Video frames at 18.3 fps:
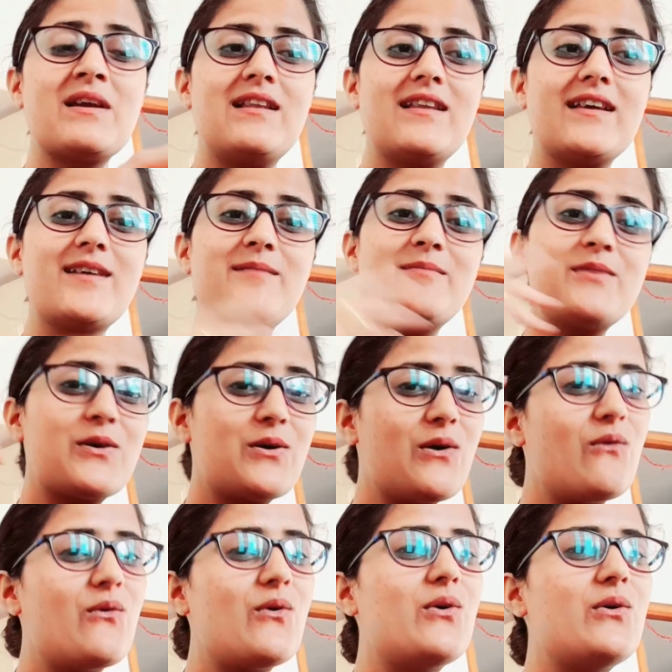लेकिन मेरे
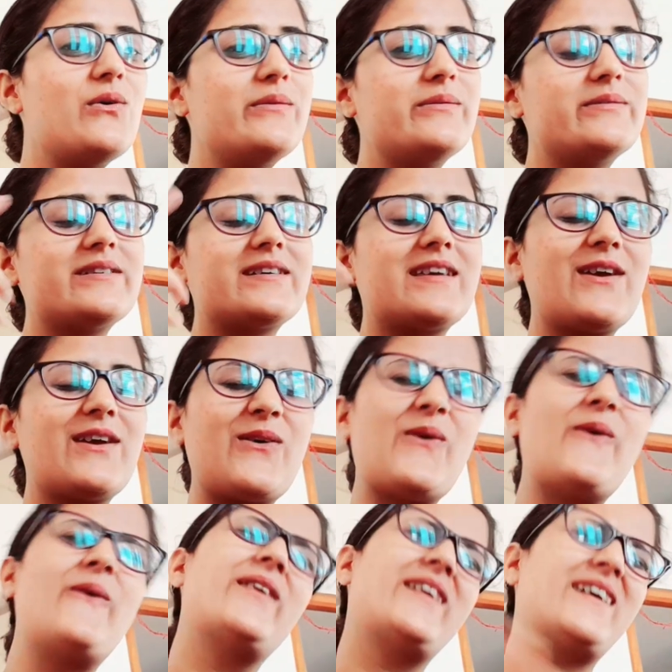को वो कि
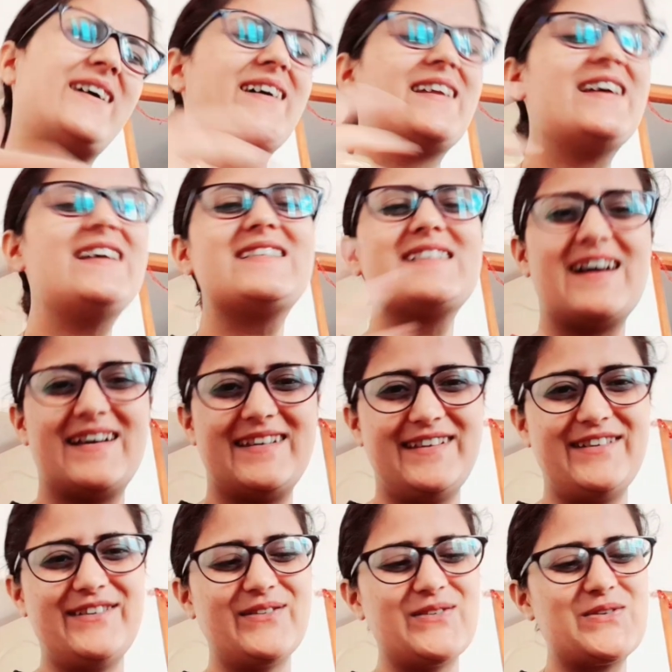कौन करे
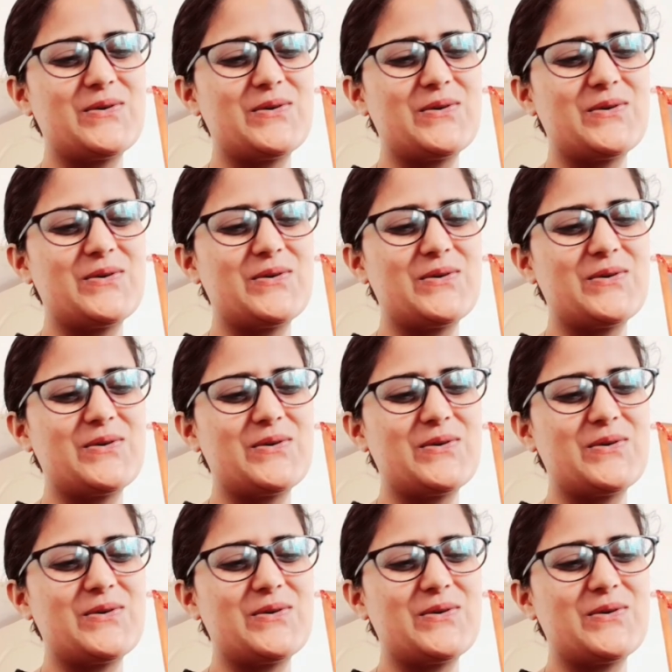जाने दो